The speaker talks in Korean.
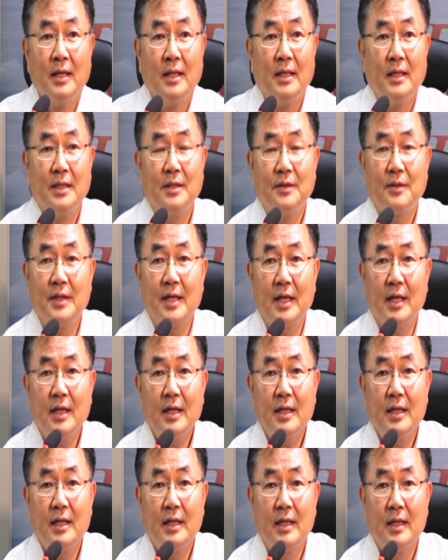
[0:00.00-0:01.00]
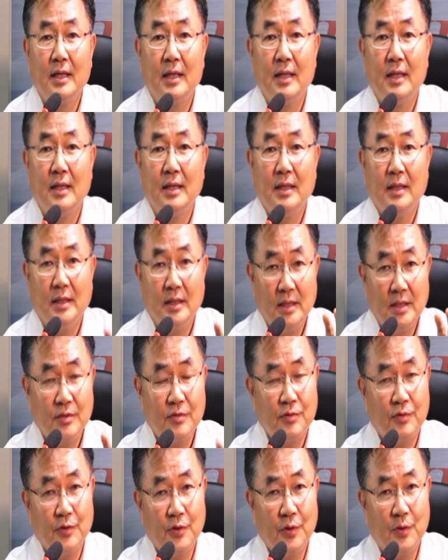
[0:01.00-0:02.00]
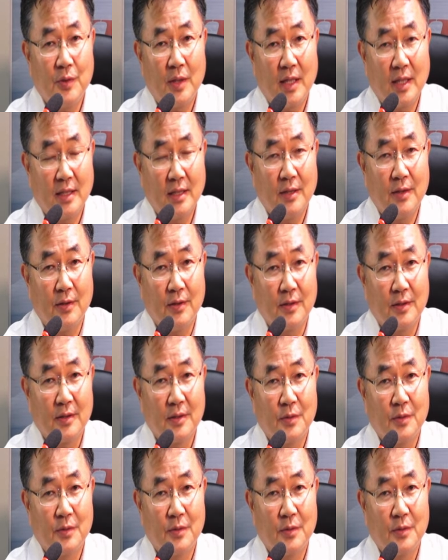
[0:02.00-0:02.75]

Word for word: 이렇게 이 e 스튜디오라는 것,